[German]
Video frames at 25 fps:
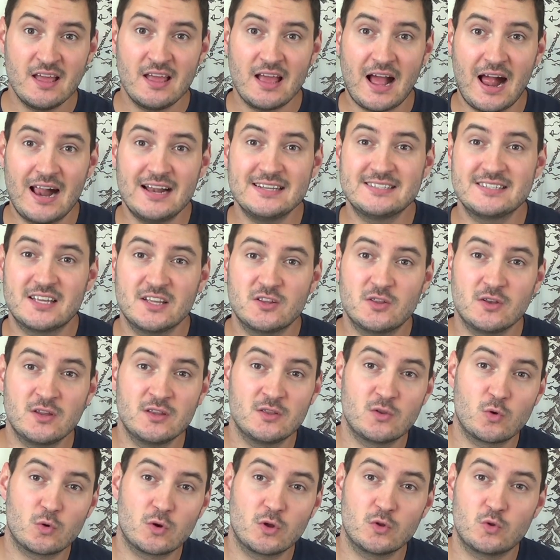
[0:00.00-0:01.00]
als
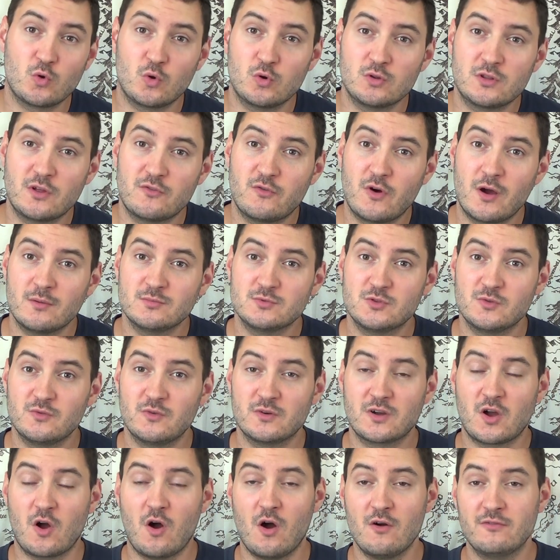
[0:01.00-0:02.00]
gedruckter Form zu
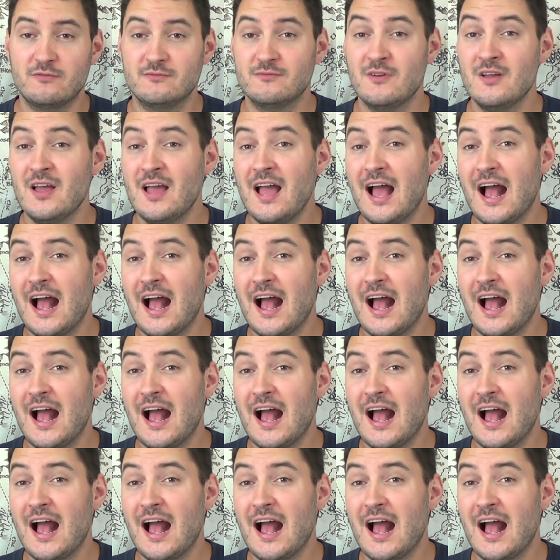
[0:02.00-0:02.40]
verkaufen.